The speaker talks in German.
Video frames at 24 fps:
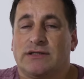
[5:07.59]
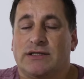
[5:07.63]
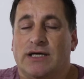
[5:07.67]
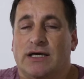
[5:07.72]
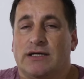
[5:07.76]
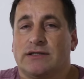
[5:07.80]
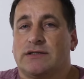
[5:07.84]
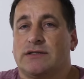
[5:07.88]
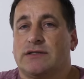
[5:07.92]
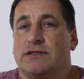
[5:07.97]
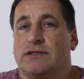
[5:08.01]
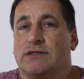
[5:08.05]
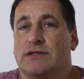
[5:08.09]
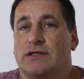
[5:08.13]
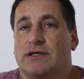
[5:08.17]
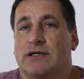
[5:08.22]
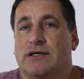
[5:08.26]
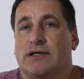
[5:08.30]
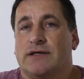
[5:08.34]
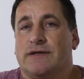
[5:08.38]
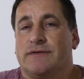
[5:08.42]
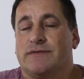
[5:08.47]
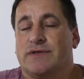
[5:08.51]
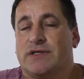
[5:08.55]
dass
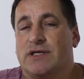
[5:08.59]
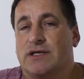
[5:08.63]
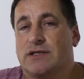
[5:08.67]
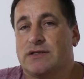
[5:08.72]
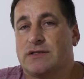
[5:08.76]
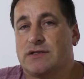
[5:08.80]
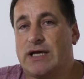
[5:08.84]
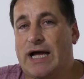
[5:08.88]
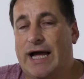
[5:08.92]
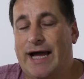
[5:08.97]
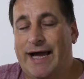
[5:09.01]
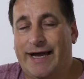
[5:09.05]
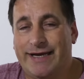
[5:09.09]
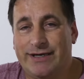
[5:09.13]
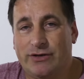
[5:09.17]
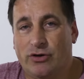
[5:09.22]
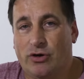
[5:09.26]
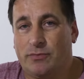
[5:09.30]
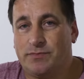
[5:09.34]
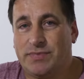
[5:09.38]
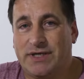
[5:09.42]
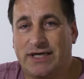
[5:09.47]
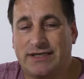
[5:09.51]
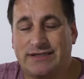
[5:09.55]
äh, das
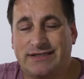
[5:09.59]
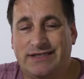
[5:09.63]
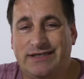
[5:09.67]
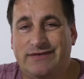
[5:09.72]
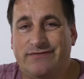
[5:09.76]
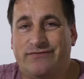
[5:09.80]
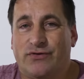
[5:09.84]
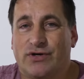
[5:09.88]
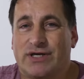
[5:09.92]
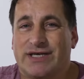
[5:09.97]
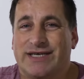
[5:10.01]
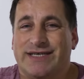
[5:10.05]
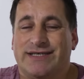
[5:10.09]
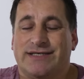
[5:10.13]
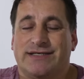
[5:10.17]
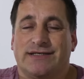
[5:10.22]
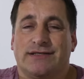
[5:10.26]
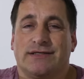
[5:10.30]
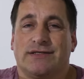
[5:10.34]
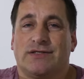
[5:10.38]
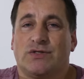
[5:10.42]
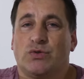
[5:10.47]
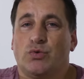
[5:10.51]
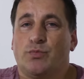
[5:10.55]
eine Objektiv wirklich
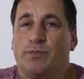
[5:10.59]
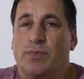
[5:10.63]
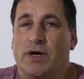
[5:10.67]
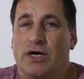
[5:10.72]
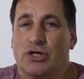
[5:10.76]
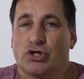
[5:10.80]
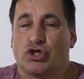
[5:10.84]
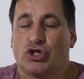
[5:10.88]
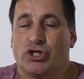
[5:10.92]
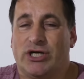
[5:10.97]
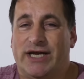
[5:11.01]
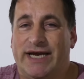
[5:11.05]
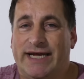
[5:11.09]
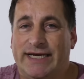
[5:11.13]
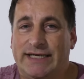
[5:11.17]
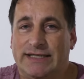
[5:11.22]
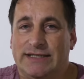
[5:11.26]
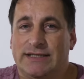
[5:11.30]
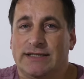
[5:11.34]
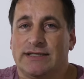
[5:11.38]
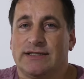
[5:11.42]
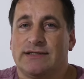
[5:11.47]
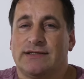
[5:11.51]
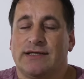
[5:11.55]
super
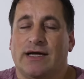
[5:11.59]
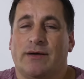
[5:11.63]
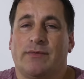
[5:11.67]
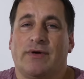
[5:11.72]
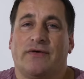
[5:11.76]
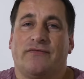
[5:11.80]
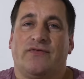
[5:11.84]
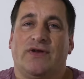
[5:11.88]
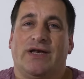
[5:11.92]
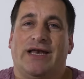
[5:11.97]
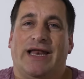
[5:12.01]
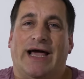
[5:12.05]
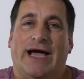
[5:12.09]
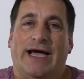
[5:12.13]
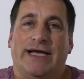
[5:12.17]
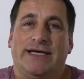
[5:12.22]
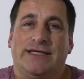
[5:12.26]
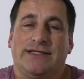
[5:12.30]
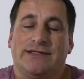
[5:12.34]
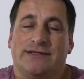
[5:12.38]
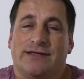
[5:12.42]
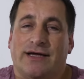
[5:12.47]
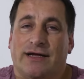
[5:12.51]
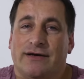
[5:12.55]
schlecht ist, aber
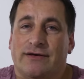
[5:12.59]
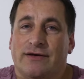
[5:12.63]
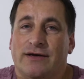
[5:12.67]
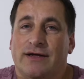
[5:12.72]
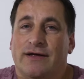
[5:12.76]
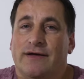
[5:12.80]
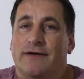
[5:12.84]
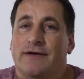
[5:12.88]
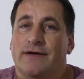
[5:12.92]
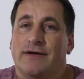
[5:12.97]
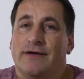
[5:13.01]
vielleicht dann